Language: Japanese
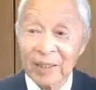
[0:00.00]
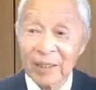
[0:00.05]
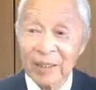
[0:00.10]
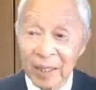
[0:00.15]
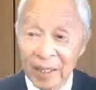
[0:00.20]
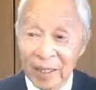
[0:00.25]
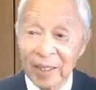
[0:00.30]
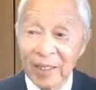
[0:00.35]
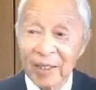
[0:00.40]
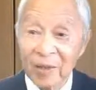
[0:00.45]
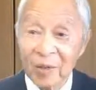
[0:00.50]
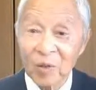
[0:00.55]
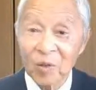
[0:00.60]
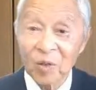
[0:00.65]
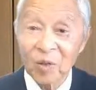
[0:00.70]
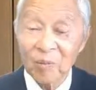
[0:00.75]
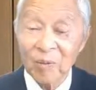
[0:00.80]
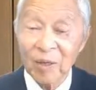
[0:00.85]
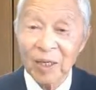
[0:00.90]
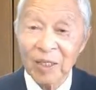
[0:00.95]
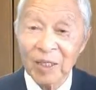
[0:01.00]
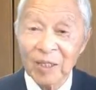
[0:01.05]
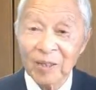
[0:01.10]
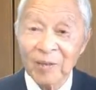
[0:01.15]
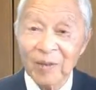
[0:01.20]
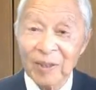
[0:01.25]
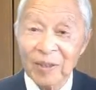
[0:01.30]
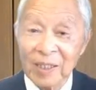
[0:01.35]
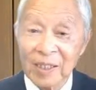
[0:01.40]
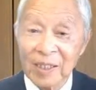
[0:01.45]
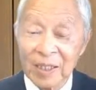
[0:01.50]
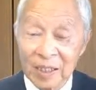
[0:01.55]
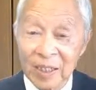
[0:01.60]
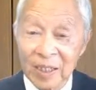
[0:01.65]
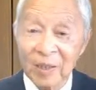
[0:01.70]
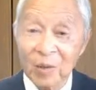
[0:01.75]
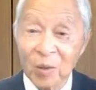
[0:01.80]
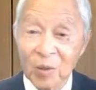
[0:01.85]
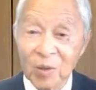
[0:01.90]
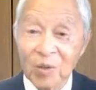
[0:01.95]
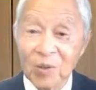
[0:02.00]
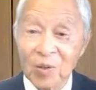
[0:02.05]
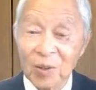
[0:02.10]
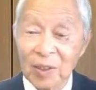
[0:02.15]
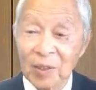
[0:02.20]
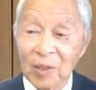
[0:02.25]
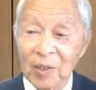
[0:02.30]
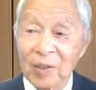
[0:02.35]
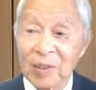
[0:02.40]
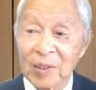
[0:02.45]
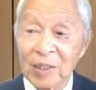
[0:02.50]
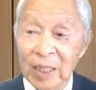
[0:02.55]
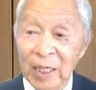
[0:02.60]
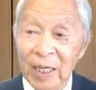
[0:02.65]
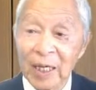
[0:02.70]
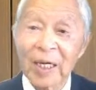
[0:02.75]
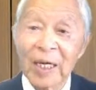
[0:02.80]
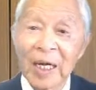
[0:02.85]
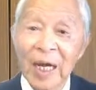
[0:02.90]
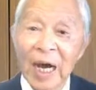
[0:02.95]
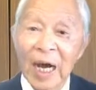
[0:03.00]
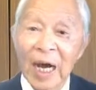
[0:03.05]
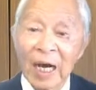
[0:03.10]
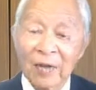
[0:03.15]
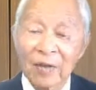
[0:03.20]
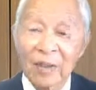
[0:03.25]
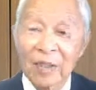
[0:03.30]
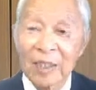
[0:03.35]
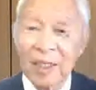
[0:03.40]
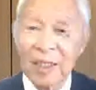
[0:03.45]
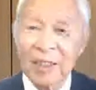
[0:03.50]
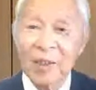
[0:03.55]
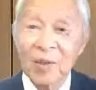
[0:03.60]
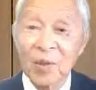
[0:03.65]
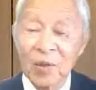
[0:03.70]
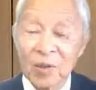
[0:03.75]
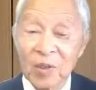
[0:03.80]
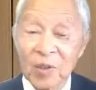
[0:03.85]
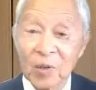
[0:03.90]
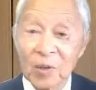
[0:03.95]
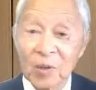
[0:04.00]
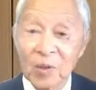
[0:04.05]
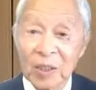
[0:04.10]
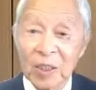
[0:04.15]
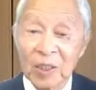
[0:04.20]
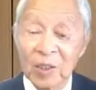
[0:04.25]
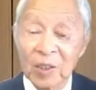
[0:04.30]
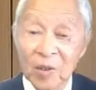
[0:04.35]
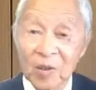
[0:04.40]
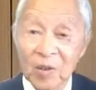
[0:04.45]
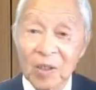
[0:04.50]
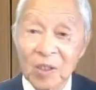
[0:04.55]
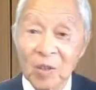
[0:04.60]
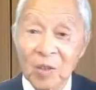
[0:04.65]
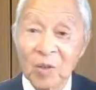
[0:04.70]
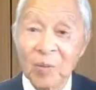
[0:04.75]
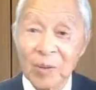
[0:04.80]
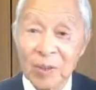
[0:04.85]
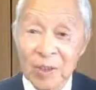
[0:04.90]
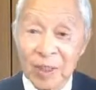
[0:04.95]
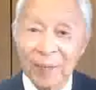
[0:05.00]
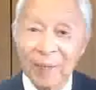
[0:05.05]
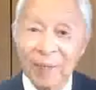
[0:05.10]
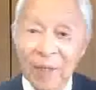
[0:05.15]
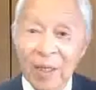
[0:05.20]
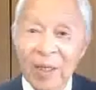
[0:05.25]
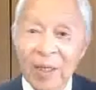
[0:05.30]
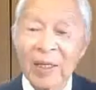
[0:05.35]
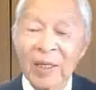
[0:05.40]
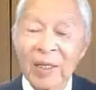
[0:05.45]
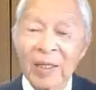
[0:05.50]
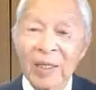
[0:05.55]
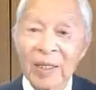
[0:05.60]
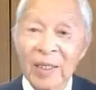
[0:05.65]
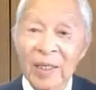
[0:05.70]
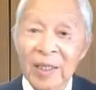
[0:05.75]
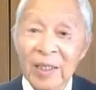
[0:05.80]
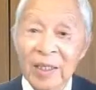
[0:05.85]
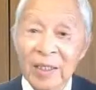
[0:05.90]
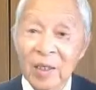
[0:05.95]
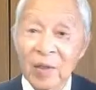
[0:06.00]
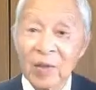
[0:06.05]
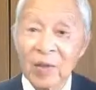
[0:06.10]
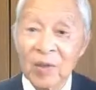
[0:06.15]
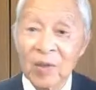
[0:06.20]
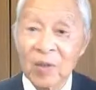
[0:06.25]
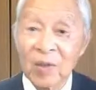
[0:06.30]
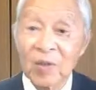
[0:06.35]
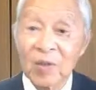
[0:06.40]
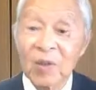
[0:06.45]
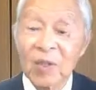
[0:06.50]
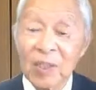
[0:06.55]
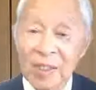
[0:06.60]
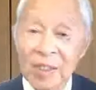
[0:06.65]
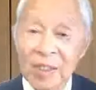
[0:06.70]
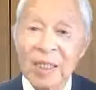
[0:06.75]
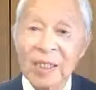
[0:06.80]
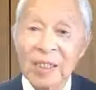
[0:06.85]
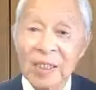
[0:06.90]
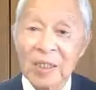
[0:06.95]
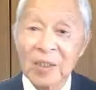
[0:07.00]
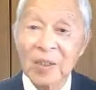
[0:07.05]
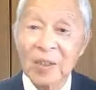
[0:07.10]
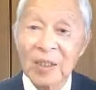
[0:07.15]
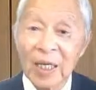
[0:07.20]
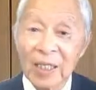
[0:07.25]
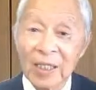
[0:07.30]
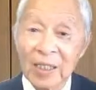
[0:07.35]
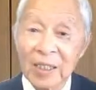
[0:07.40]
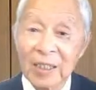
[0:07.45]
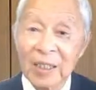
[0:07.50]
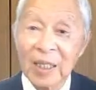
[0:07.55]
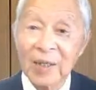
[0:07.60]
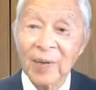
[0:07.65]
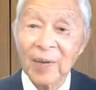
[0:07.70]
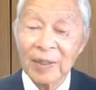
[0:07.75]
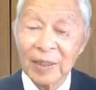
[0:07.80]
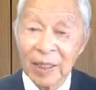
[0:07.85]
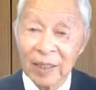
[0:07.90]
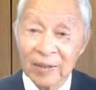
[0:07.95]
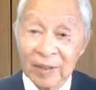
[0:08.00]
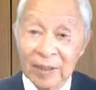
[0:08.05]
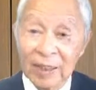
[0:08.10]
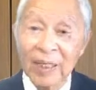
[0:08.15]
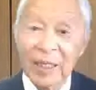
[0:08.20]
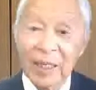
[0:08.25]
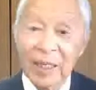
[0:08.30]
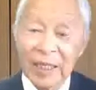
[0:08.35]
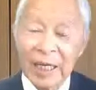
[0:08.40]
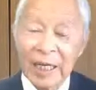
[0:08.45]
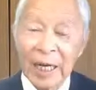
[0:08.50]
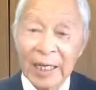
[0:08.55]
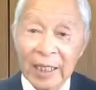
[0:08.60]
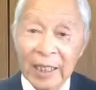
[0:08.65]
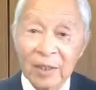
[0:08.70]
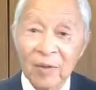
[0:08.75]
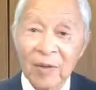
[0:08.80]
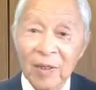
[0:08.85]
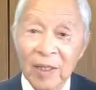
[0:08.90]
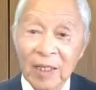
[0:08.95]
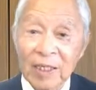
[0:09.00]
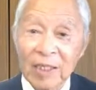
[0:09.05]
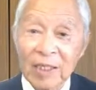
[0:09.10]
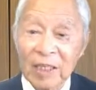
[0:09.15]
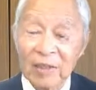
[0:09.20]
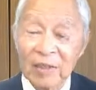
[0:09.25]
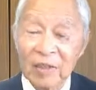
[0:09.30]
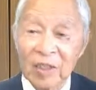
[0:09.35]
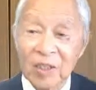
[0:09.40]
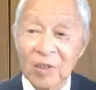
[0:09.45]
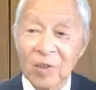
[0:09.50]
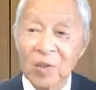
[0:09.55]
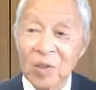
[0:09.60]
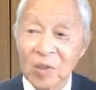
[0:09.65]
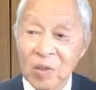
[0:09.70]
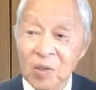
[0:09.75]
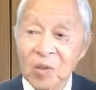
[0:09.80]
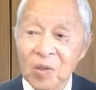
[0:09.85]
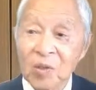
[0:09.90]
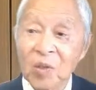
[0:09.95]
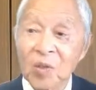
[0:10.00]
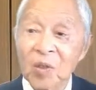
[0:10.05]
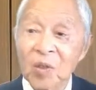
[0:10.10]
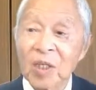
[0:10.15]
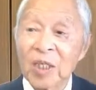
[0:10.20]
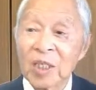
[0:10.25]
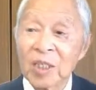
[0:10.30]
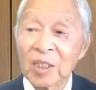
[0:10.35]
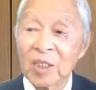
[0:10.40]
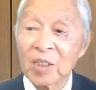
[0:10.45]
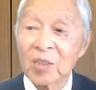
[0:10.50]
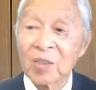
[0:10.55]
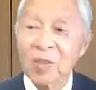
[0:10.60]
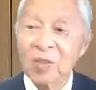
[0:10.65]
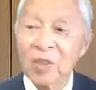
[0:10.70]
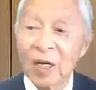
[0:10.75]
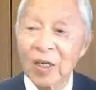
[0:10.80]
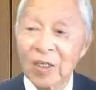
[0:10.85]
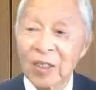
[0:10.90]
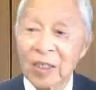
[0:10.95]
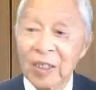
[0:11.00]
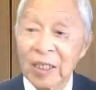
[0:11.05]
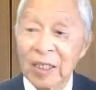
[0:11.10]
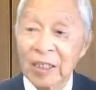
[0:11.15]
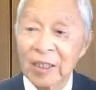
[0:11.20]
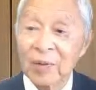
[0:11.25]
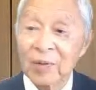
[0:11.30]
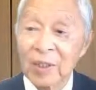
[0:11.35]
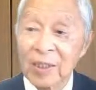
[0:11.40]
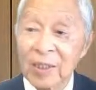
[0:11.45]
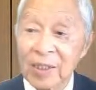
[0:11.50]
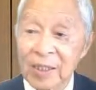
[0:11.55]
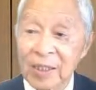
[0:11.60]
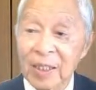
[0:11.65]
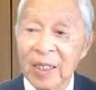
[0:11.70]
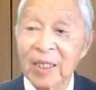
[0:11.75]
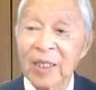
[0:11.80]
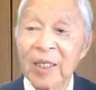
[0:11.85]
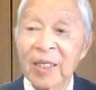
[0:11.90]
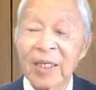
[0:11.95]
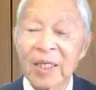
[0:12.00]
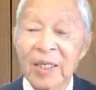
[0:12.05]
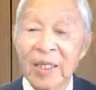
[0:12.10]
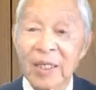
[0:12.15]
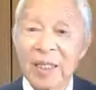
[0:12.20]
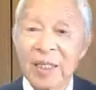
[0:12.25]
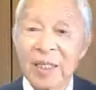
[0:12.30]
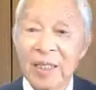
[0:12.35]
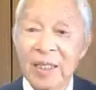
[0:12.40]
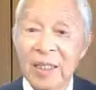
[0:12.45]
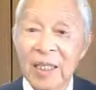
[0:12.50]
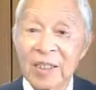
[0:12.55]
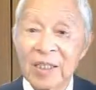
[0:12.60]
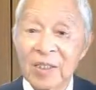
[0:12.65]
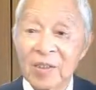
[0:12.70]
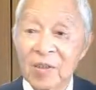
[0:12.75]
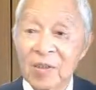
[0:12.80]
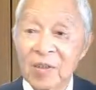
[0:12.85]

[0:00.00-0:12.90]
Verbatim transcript: で、この場合にはですね、どうするかといったら、歩き方を気をつけるよりしょうがません。えー、極力ですね、すり足ではなくて、かかとから着地をするという歩き方をですね、えー、練